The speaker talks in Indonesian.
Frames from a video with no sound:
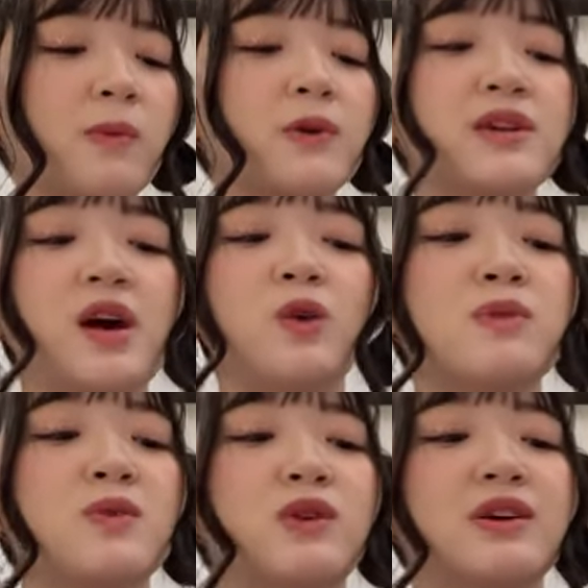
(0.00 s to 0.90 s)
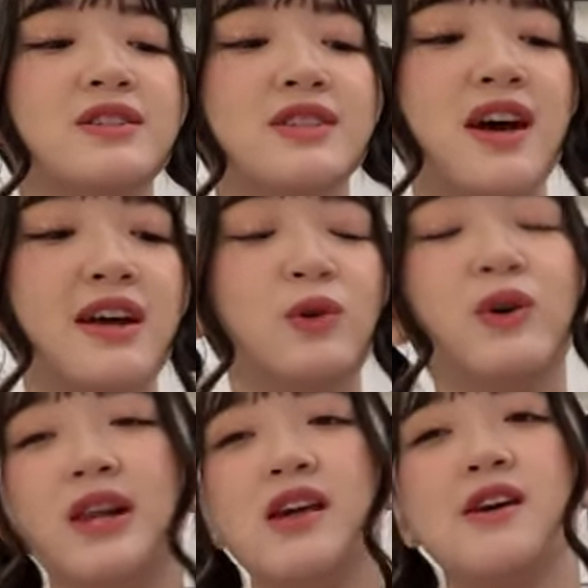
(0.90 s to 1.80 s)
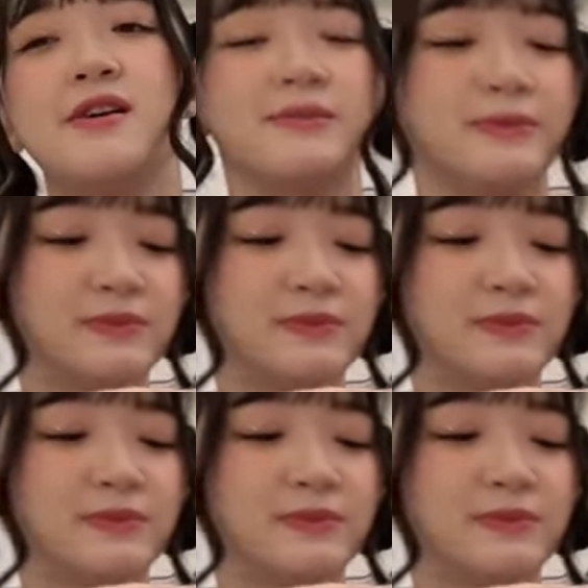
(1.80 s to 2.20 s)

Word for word: Pokoknya aku berkeluh kesah itu kalian.